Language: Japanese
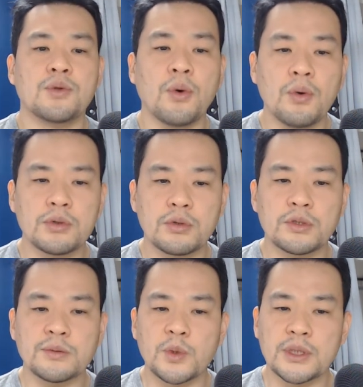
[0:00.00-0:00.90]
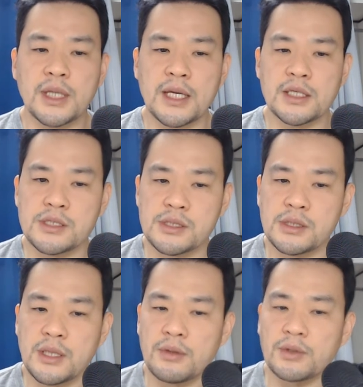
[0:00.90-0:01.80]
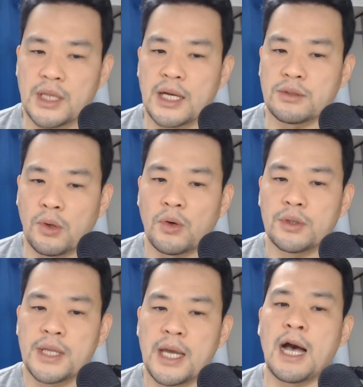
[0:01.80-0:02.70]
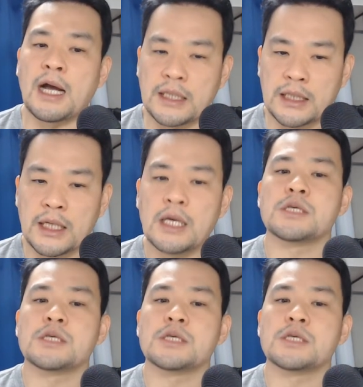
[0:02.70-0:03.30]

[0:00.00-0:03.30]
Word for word: 道徳問題についての態度であり、